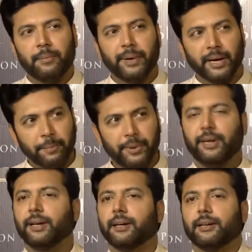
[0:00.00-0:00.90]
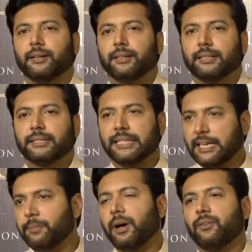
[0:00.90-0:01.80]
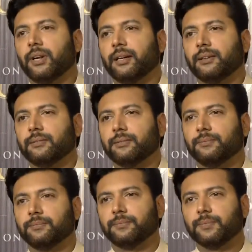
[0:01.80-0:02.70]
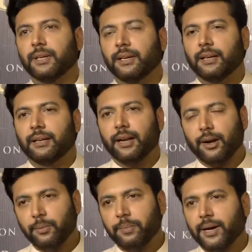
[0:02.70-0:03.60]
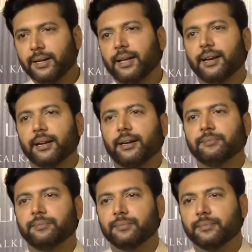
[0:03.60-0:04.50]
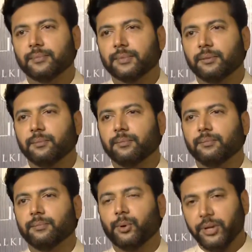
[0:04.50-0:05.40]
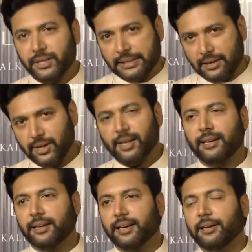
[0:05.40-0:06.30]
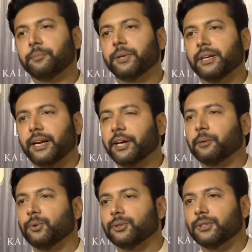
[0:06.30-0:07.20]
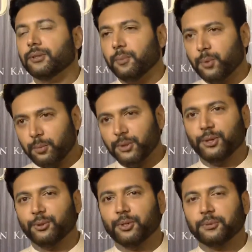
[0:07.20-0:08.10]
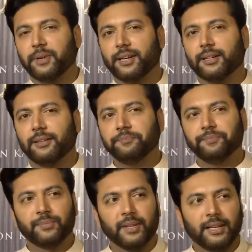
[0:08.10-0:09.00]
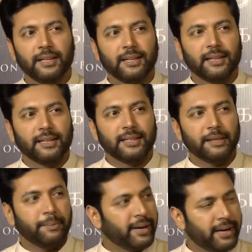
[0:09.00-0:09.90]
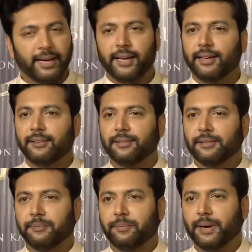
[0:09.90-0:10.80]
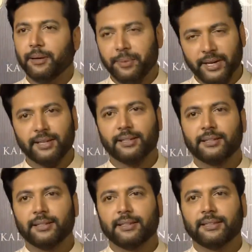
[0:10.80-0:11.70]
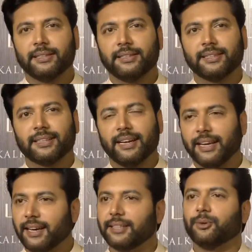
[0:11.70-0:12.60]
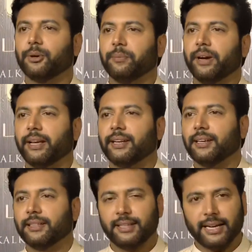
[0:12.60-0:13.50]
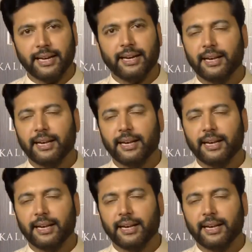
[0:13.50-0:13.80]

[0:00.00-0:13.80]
மிகப்பெரிய சினிமாவில் நானும் பார்த்தா இருக்கேன் பொன்னியின் செல்வனாக இருக்கேன் அப்படின்னு நினைக்கும் போது ரொம்ப ரொம்ப சந்தோஷமாக இருக்குது இந்த மேடை பல பேருக்கு கிடைக்காத ஒரு மேடை அது எங்கள்